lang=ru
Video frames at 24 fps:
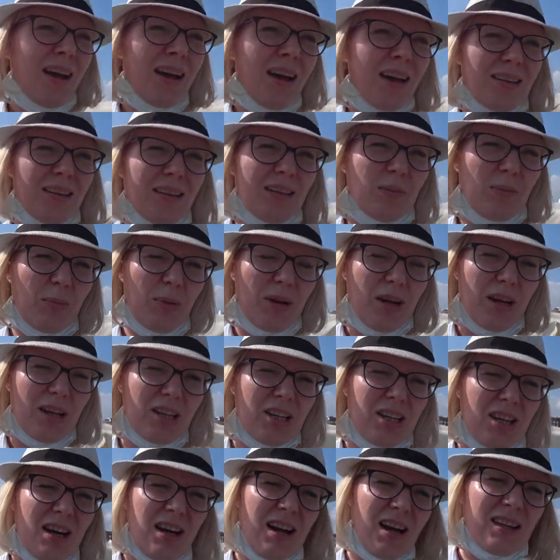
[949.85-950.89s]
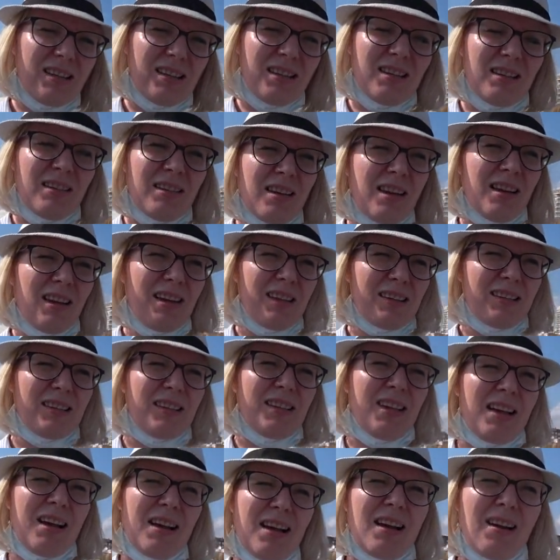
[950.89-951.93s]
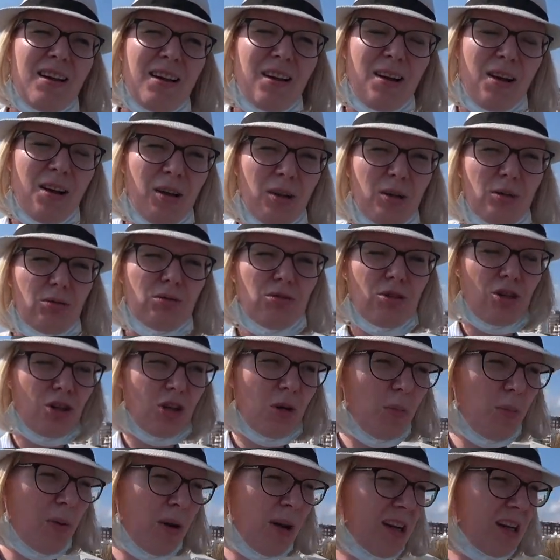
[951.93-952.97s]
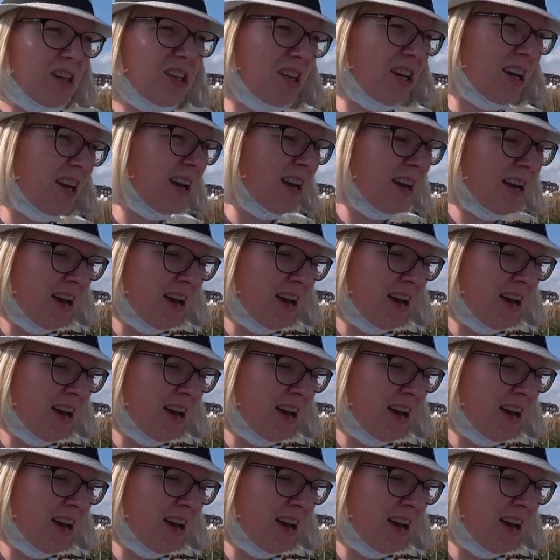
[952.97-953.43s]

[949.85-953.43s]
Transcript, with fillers: этот пляж один из лучших пляжей.